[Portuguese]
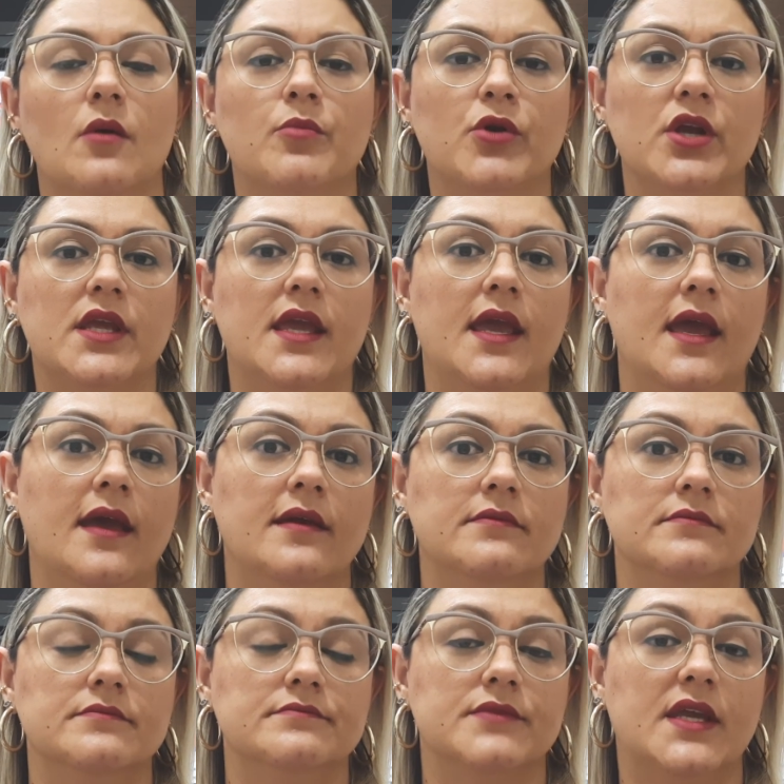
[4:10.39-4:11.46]
Porque
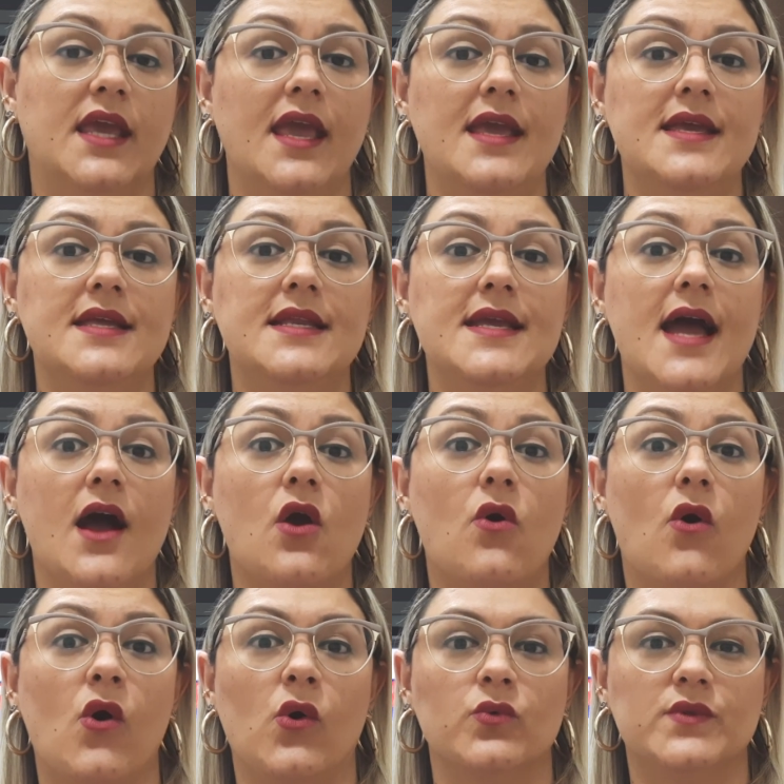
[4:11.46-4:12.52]
quem iria
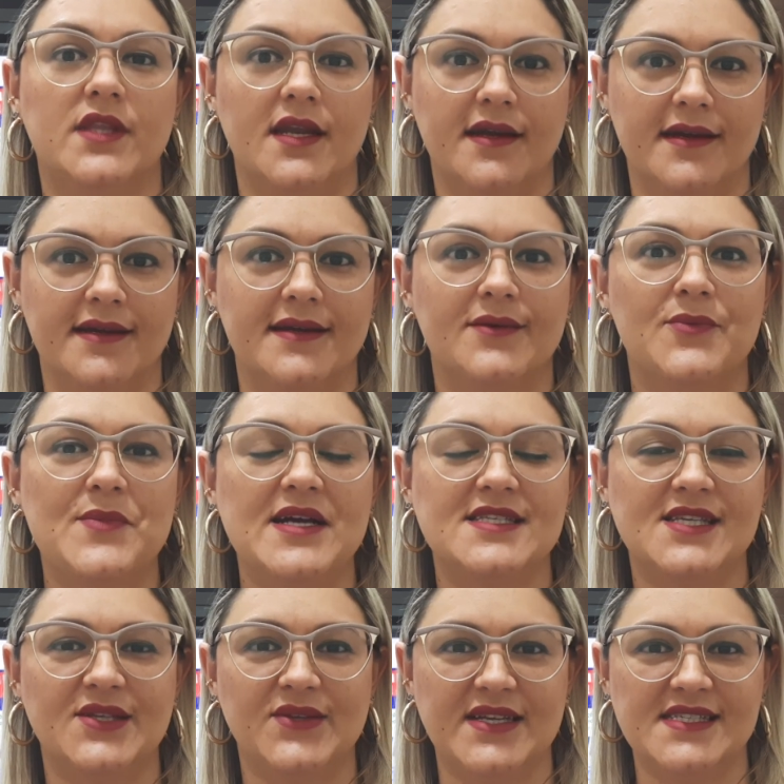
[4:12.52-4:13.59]
contra uma
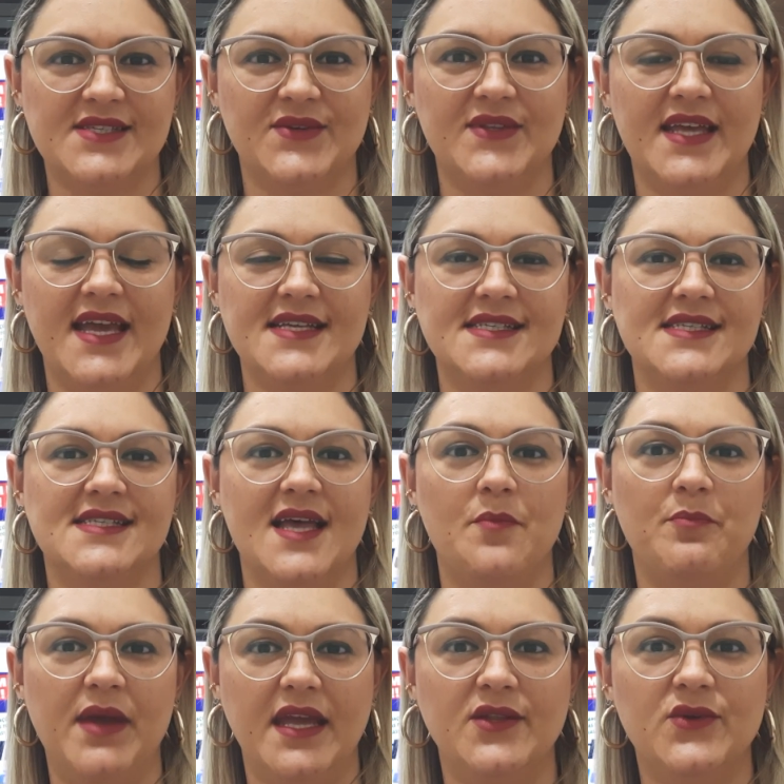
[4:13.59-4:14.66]
situação dessa,
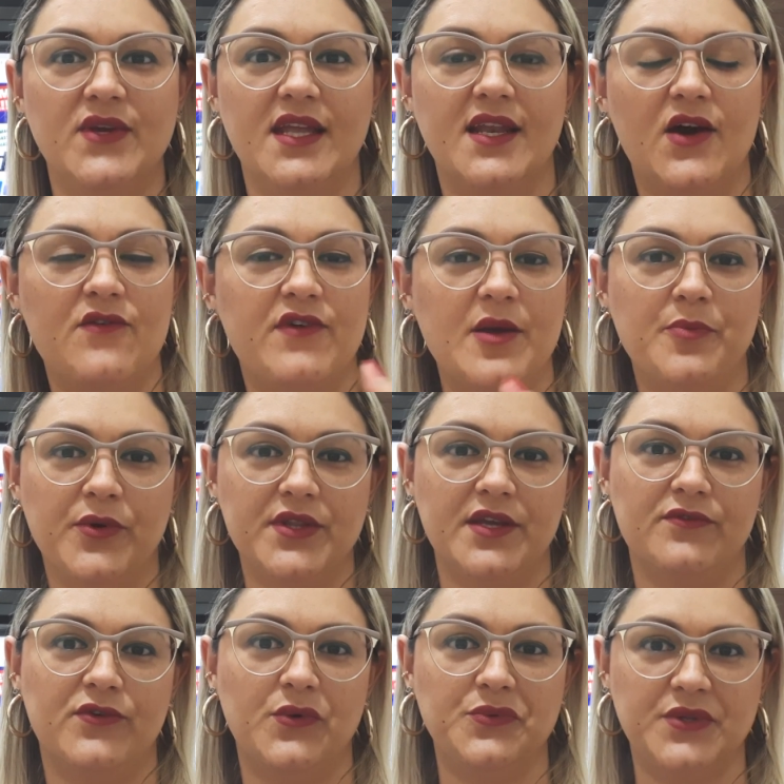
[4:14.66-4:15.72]
sabendo que não vai
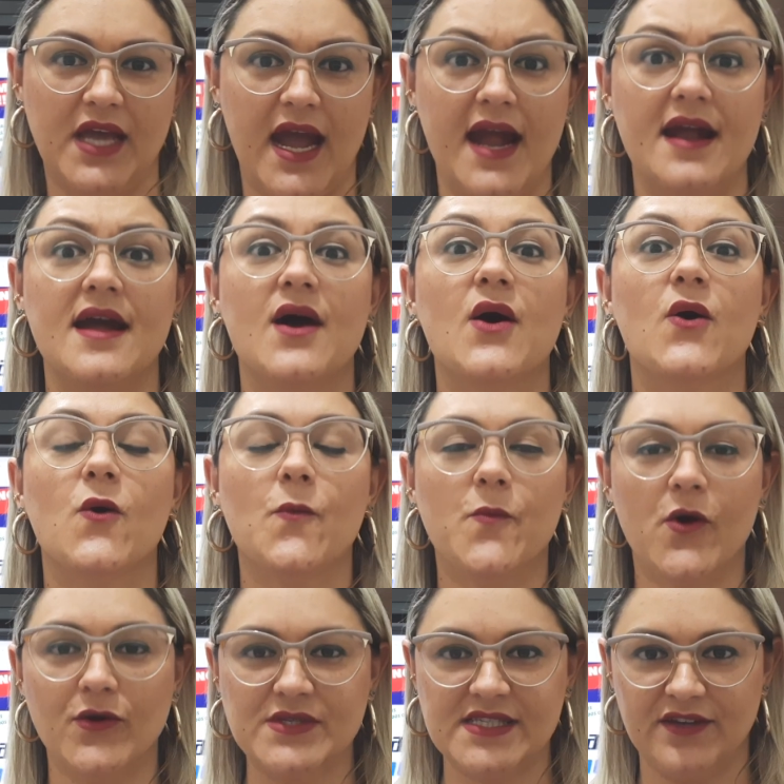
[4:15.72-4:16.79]
poder voltar o
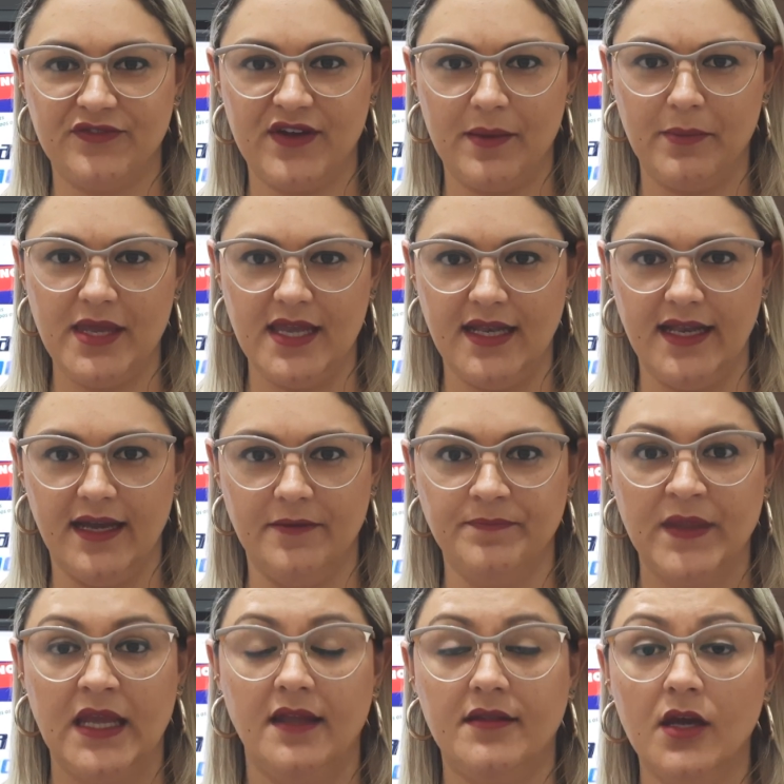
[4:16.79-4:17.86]
Bolsa Família?
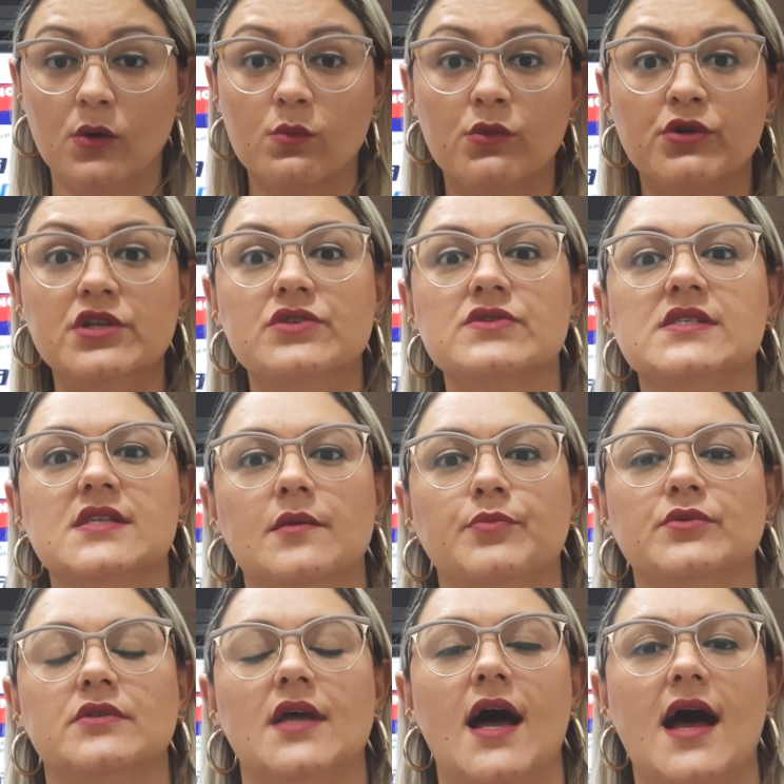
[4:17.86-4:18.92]
Então, muitos
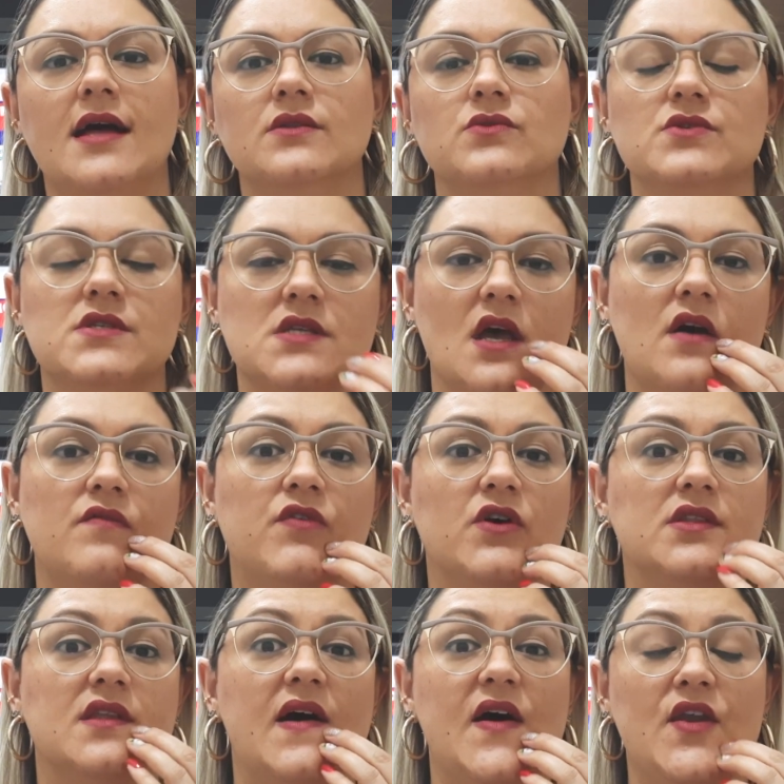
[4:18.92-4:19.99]
deputados
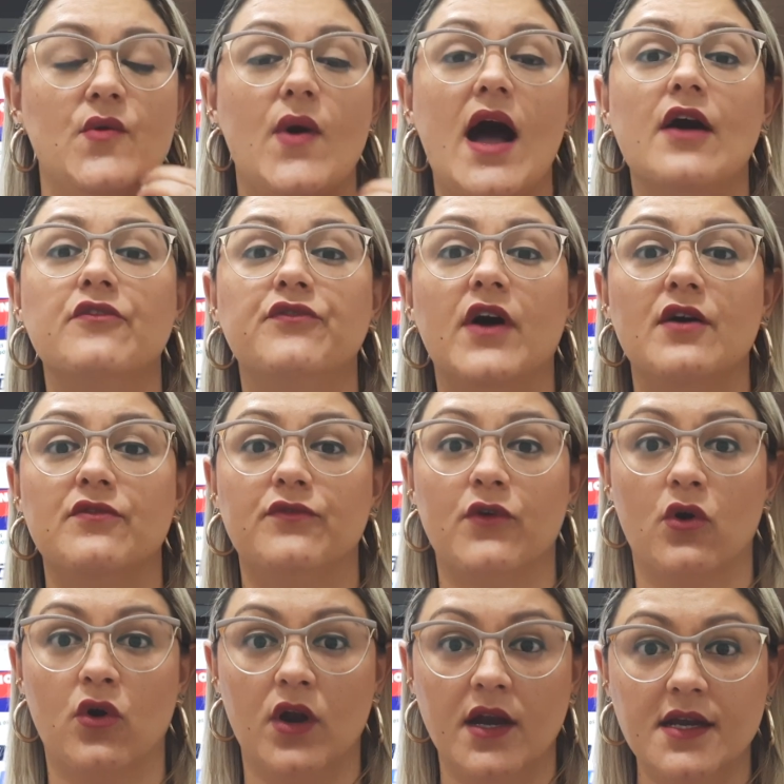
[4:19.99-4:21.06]
votaram a
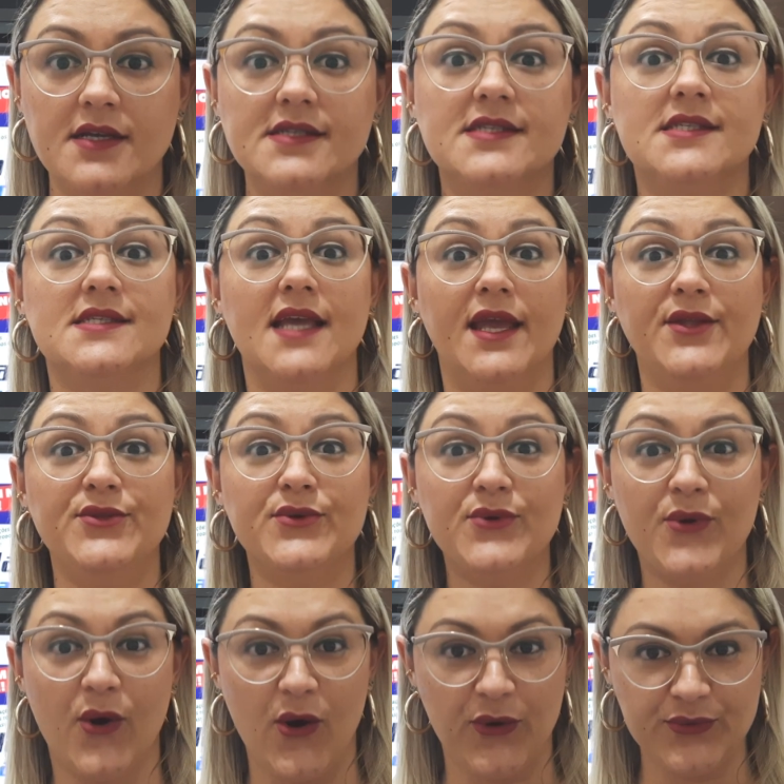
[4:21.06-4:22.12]
favor, sendo
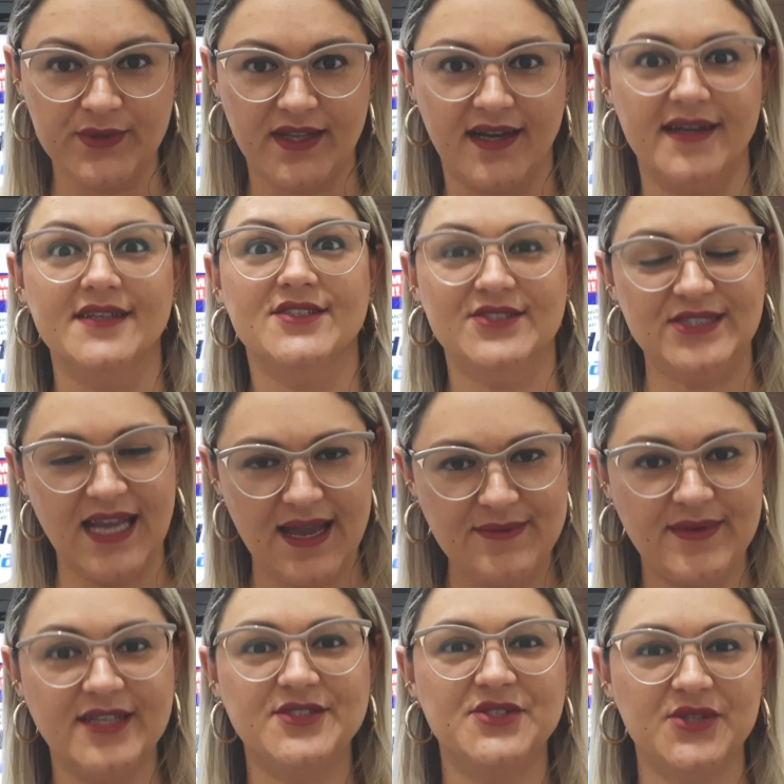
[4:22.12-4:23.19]
contra. Já
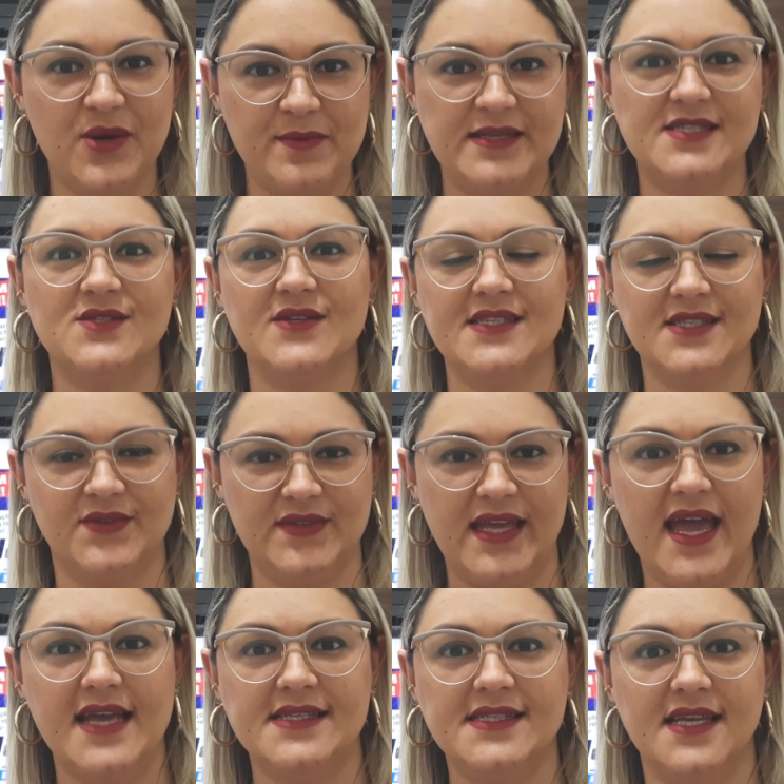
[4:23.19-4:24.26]
imaginou uma situação
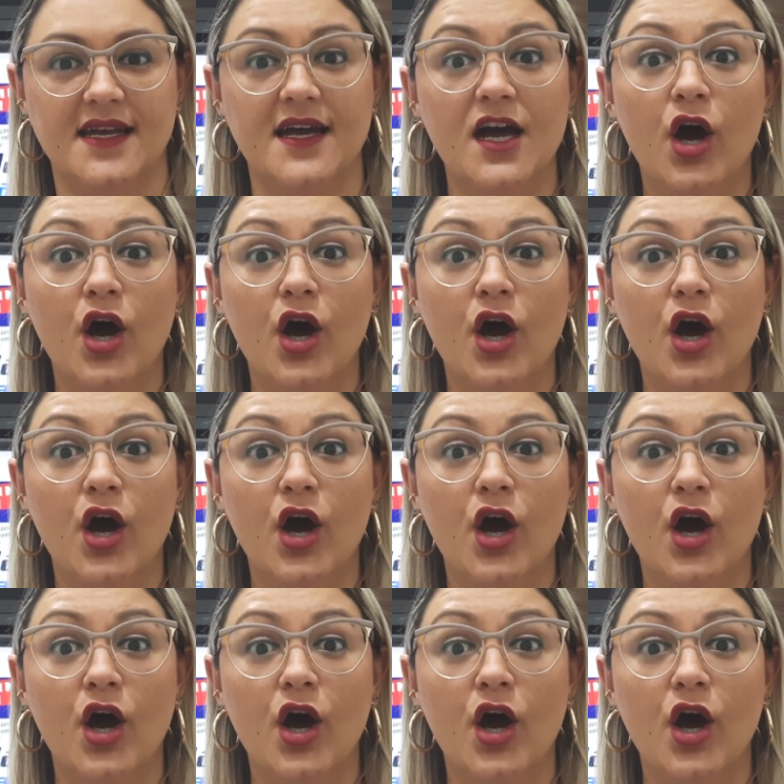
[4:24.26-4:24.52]
dessa?